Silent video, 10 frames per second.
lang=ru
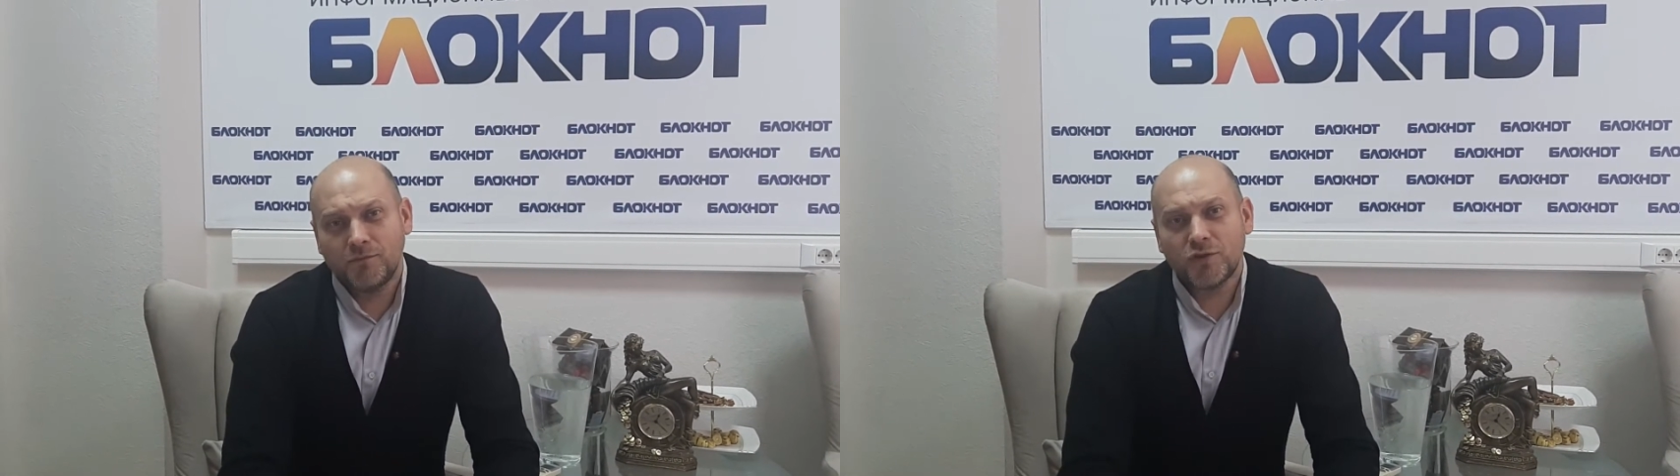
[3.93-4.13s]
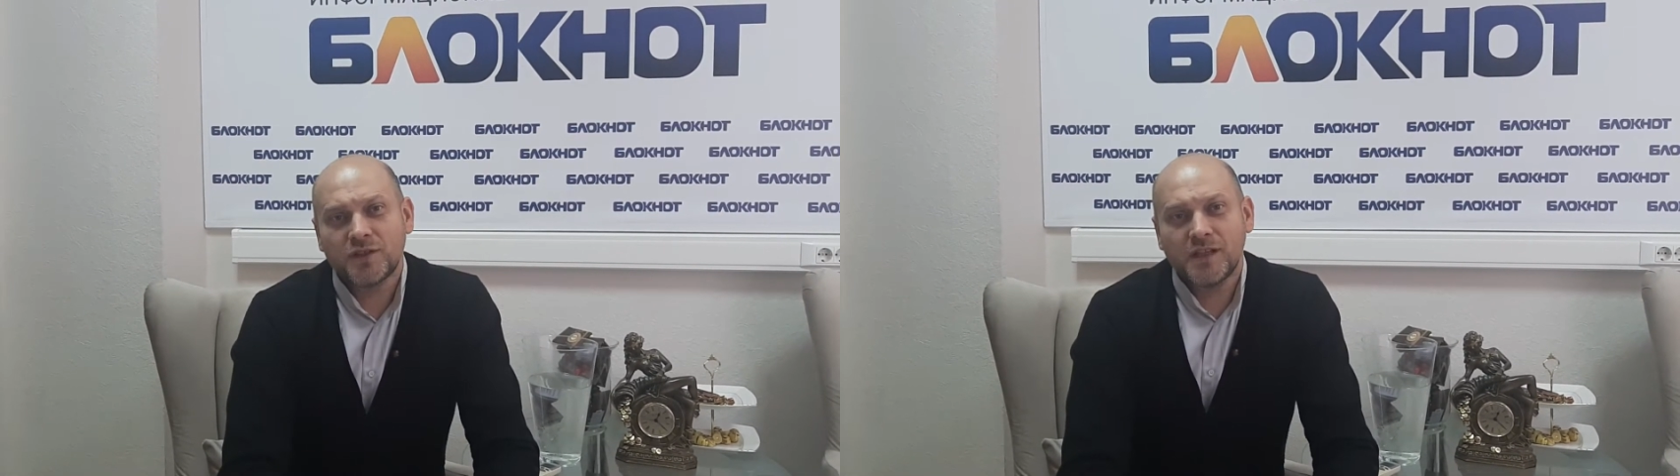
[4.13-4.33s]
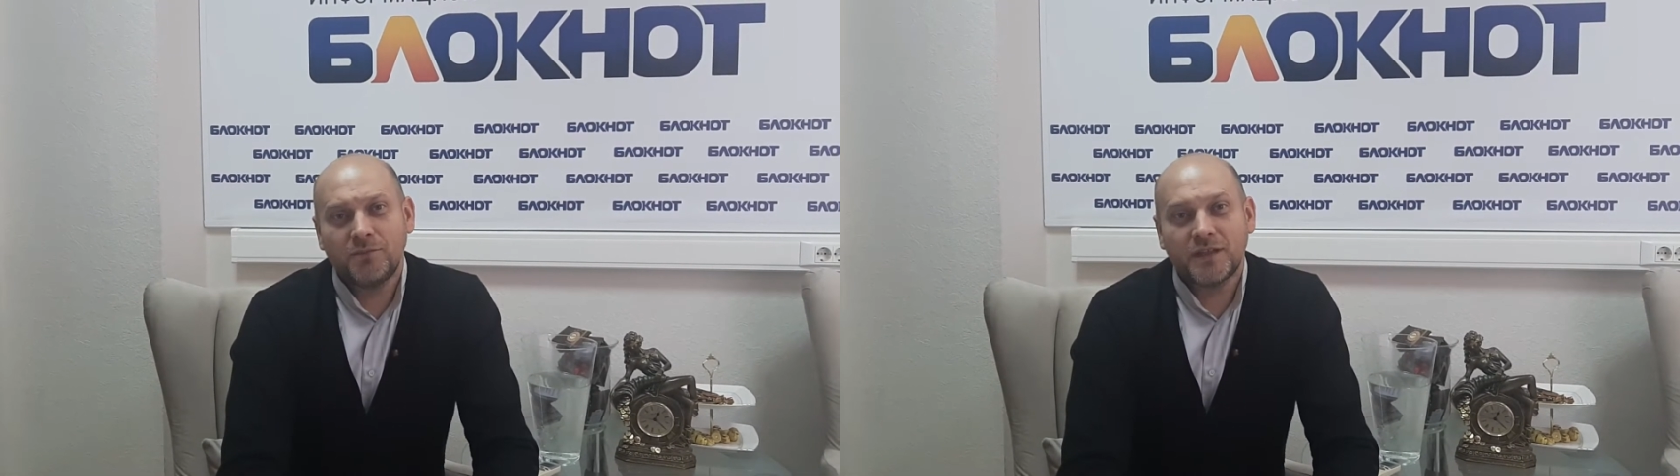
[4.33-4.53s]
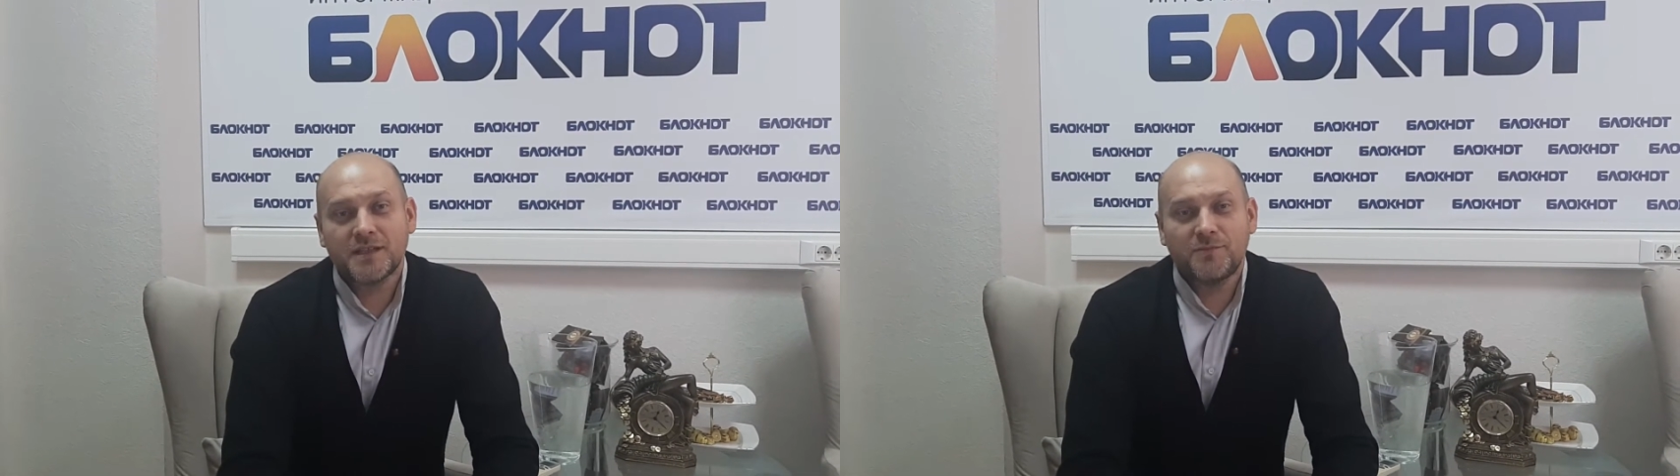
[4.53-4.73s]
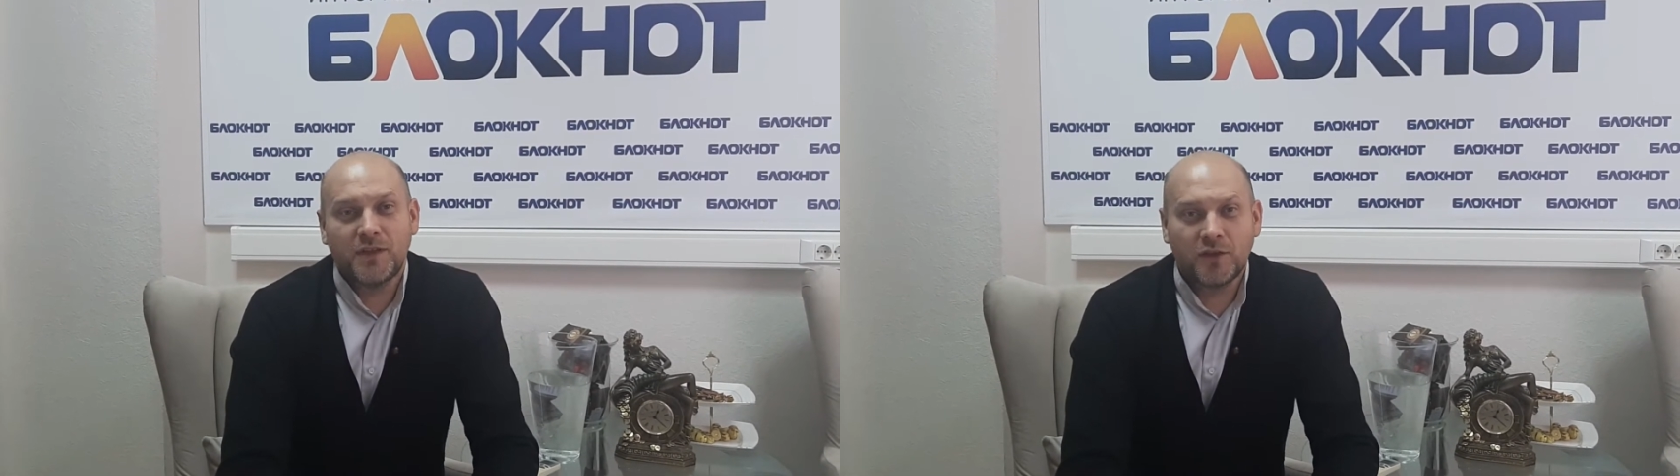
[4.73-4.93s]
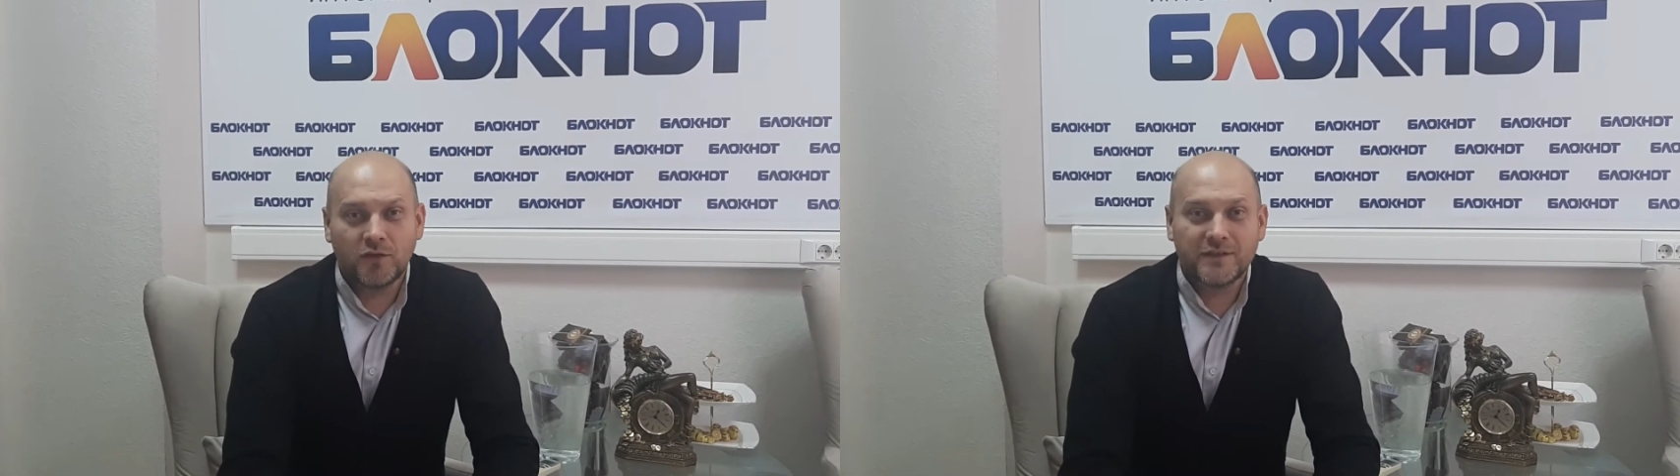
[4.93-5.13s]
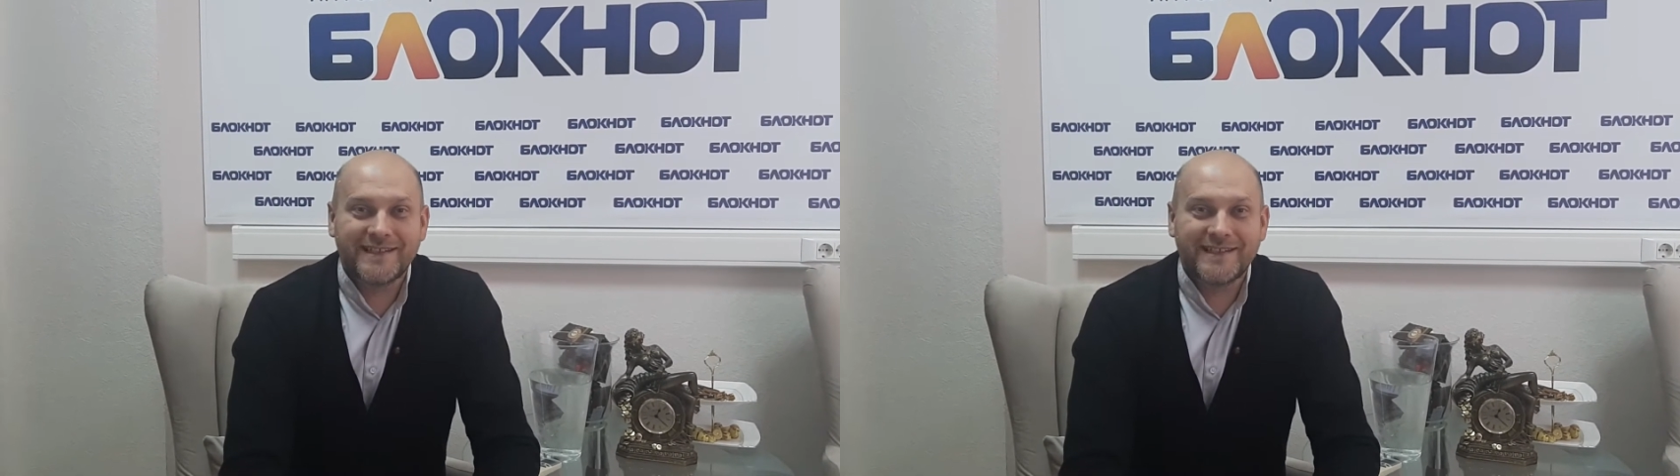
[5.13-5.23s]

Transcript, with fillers: может ли быть изменено